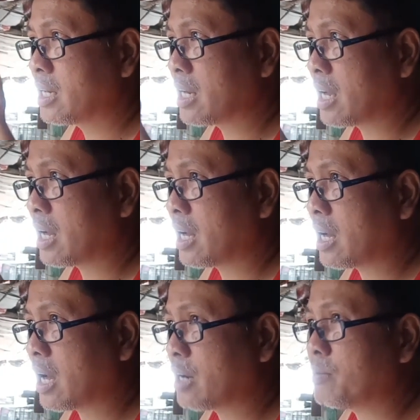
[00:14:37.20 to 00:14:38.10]
na
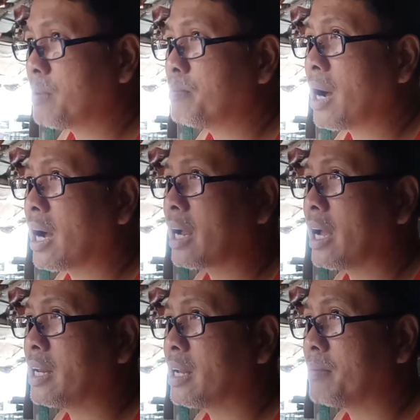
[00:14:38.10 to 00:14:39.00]
anumang
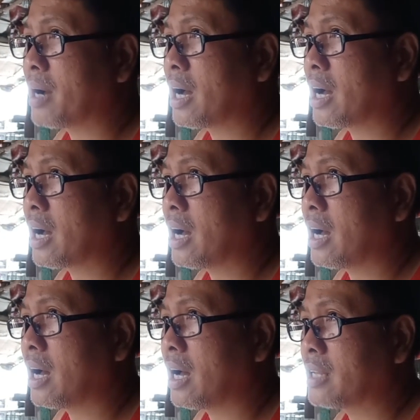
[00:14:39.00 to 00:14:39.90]
bagay na
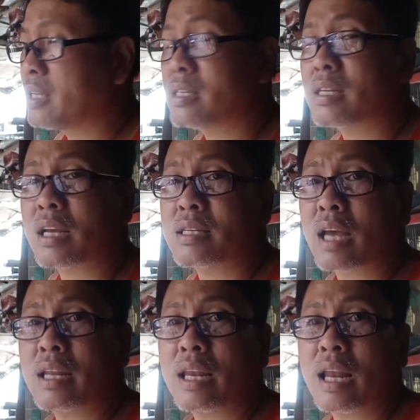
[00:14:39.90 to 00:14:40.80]
makaka-distract
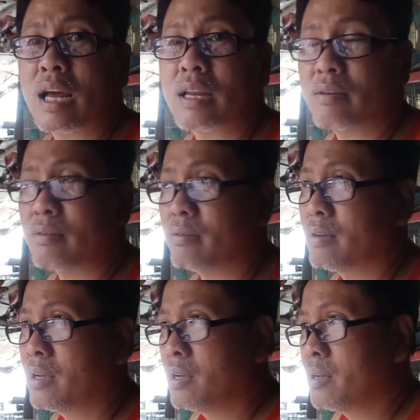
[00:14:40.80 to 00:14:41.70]
sa kanila, no?
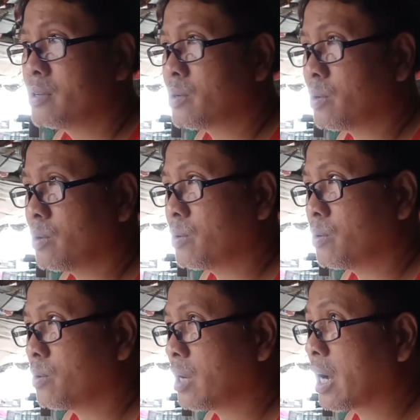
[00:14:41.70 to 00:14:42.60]
So,
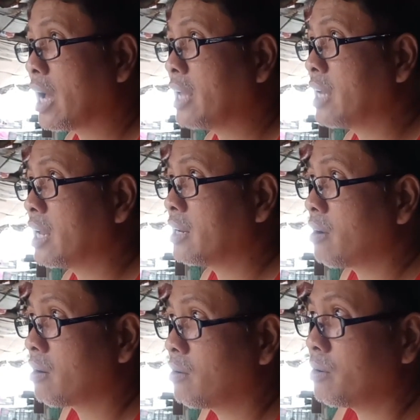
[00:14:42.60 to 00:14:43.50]
kagaya niyan,
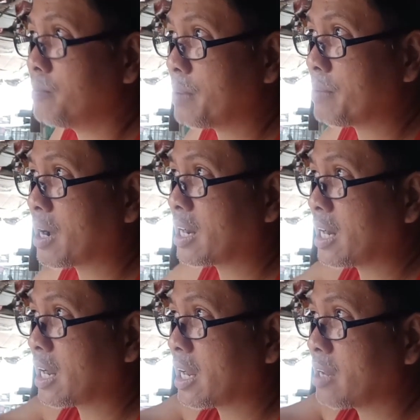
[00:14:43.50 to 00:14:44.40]
ako may mga
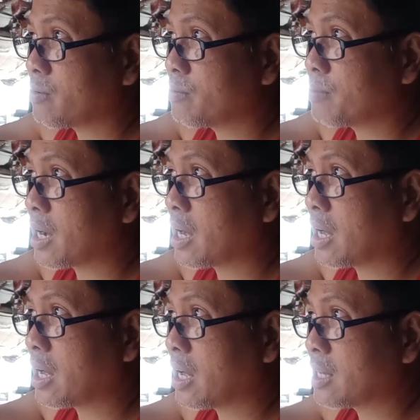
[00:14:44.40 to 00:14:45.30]
nilagay akong mga
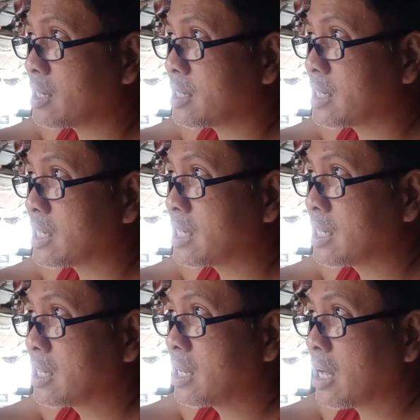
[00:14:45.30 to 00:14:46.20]

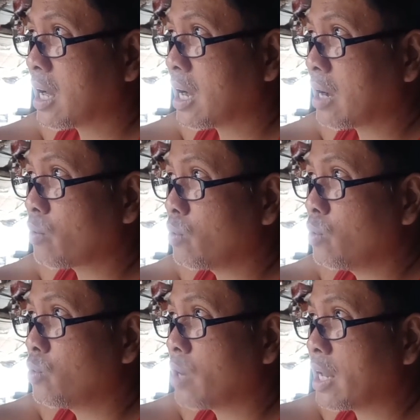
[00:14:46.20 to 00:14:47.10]
uh, ah,
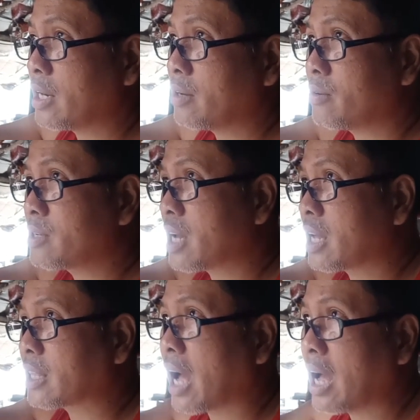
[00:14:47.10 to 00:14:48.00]
pulungan no,
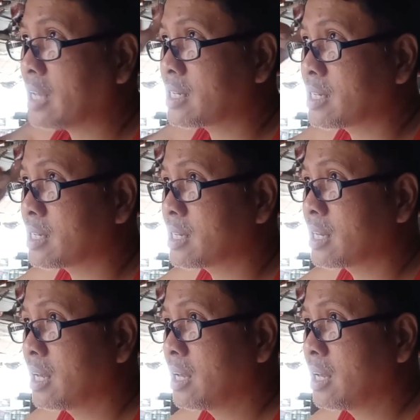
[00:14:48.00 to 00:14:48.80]
sa taas,